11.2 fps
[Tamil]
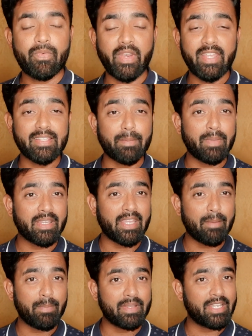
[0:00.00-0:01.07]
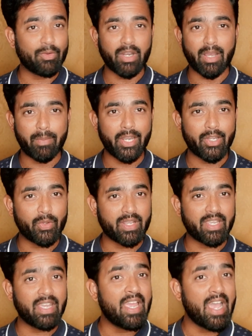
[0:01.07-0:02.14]
ஃப்ரீ சம்மர் கேம்ப் பற்றின ஒரு அப்டேட்டும்
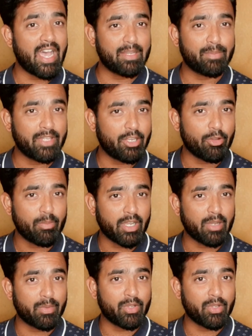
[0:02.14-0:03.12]
இருக்குது அதை பற்றி நம்ம பார்க்க